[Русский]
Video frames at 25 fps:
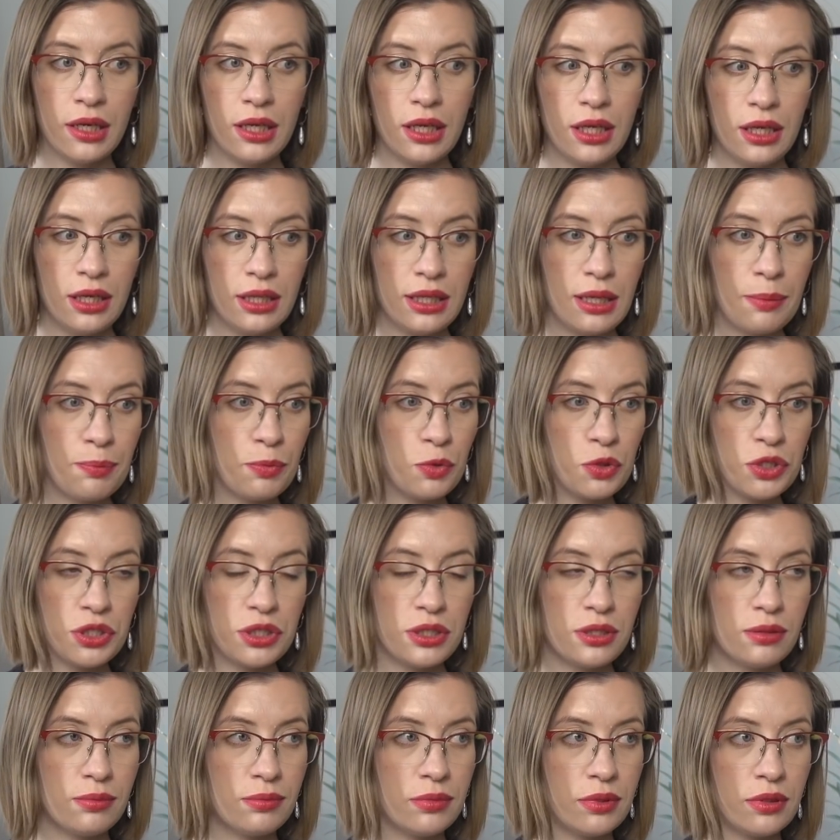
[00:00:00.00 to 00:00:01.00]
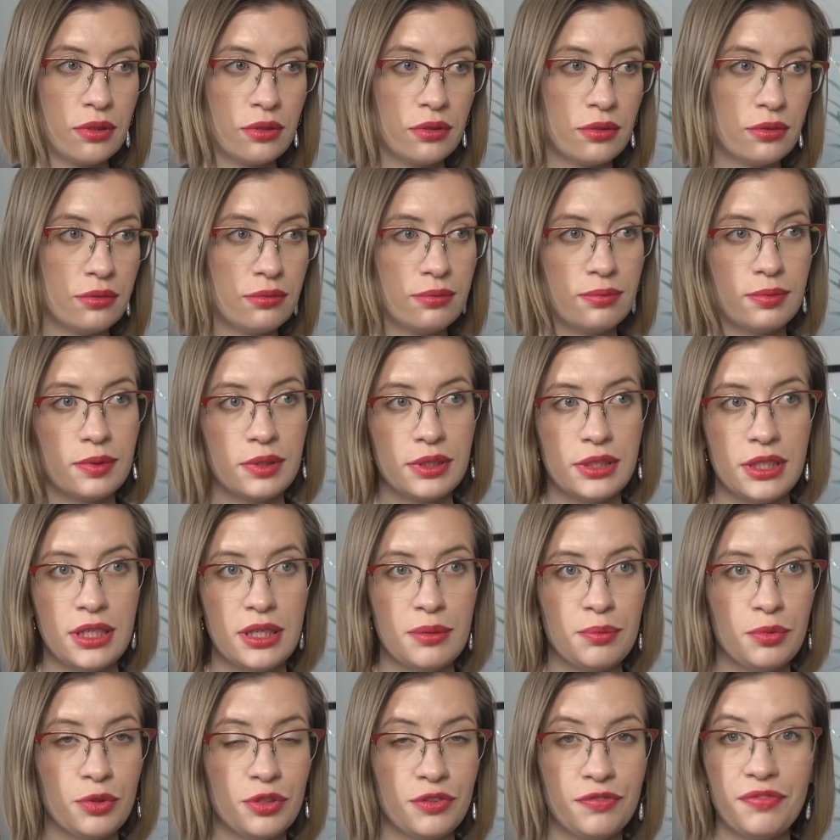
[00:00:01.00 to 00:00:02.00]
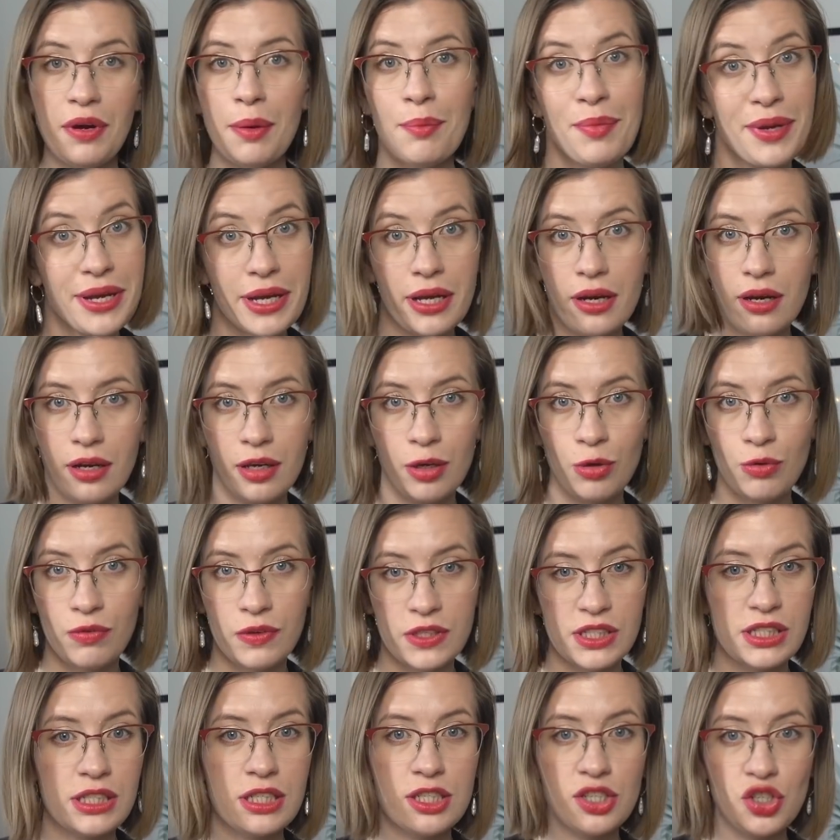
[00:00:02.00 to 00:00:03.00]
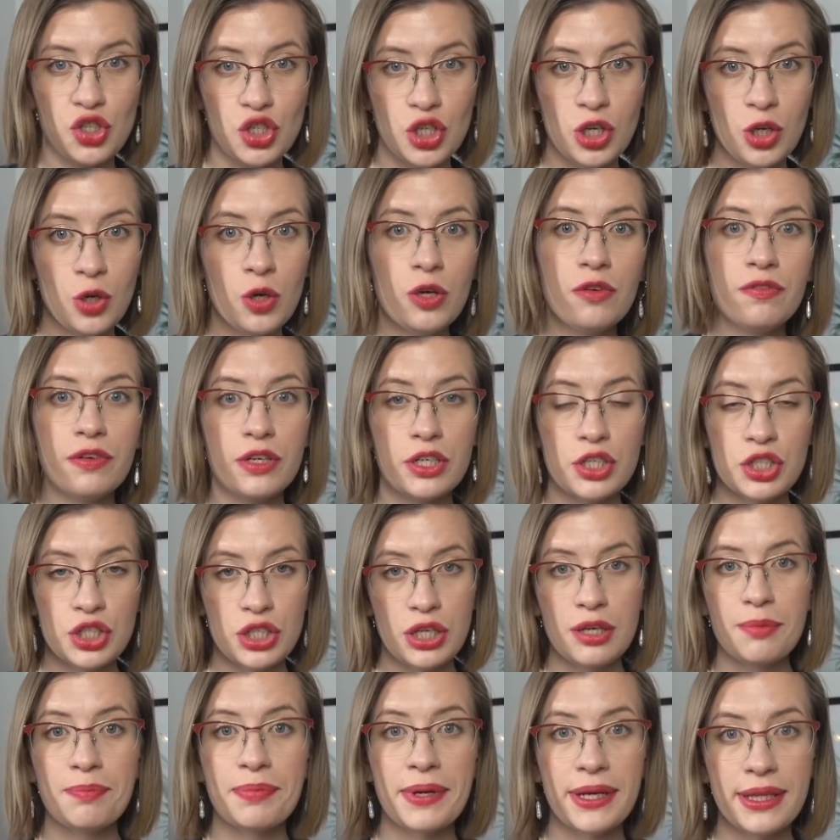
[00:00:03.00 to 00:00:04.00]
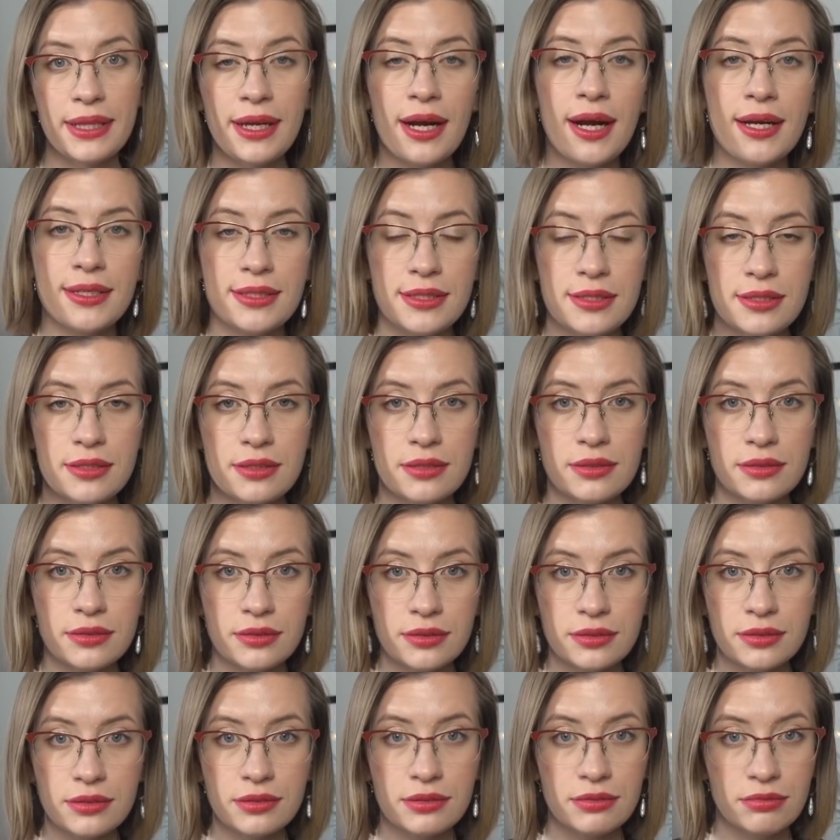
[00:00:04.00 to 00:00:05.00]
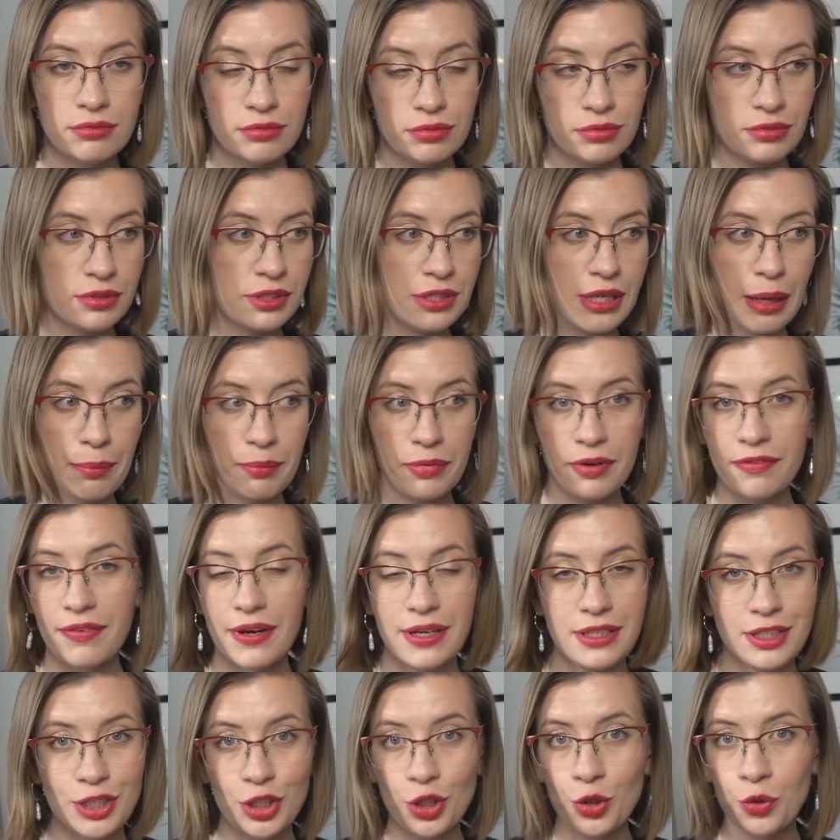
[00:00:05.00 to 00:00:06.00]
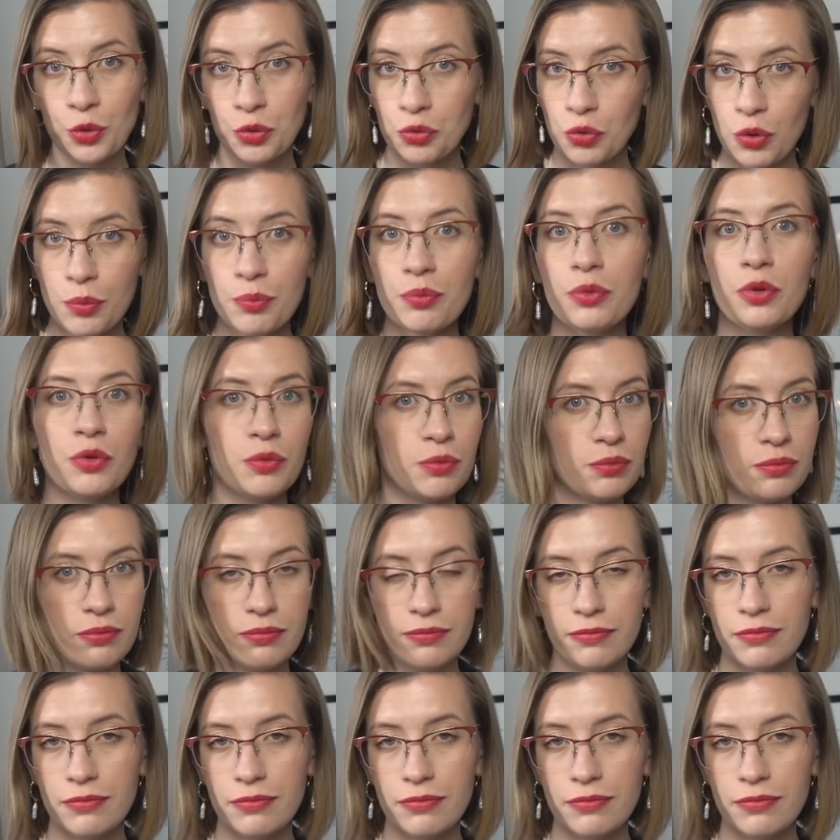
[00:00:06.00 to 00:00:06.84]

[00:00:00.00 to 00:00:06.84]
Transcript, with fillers: и, допустим, э, где-нибудь в Америке у вас есть жилье, и вы решили продать э, там квартиру, дом, ну,